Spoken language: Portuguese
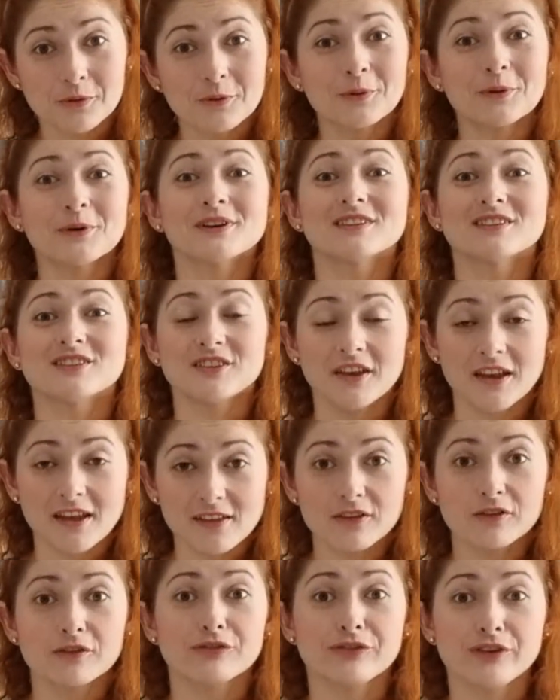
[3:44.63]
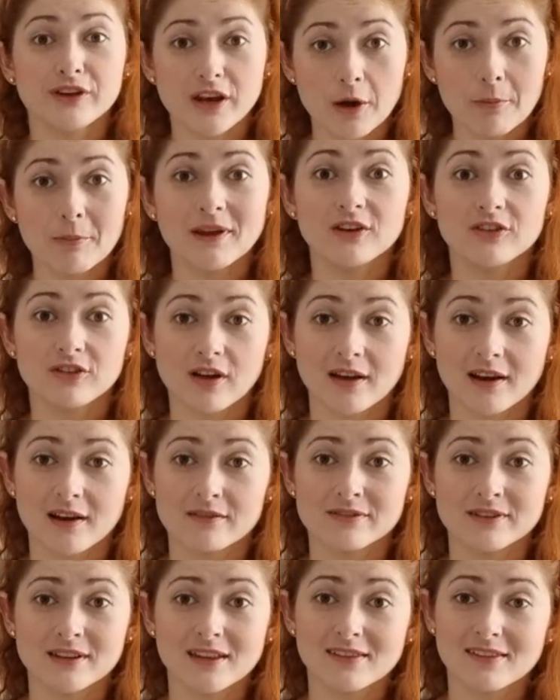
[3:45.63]
curtindo finalmente a
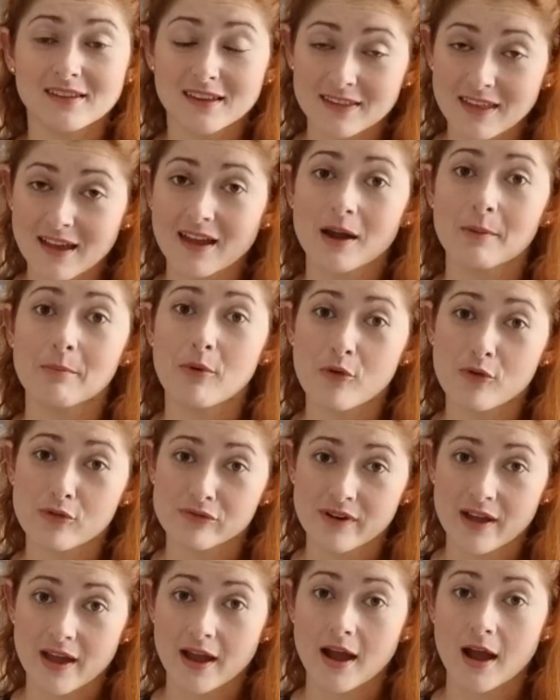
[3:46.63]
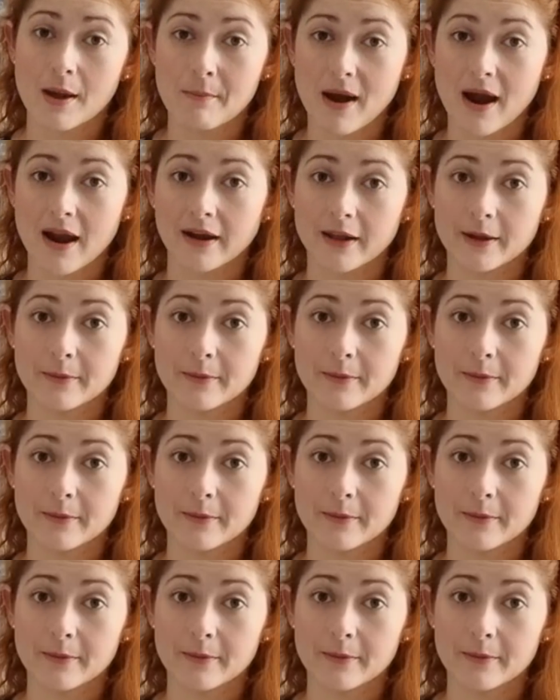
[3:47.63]
gravidez que daqui a pouco vai acabar,